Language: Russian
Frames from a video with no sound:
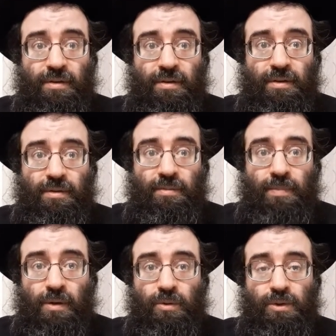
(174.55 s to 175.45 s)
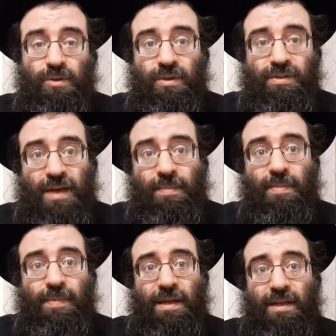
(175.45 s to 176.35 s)
Это похоже, что не сами
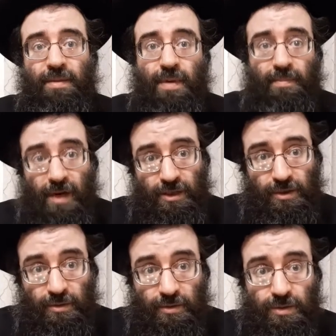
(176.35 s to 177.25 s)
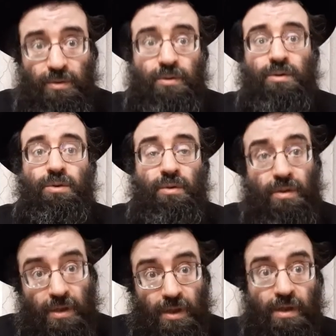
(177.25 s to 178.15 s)
петли мамаш, но что-то,
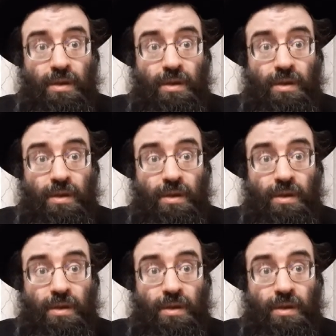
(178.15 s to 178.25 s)
что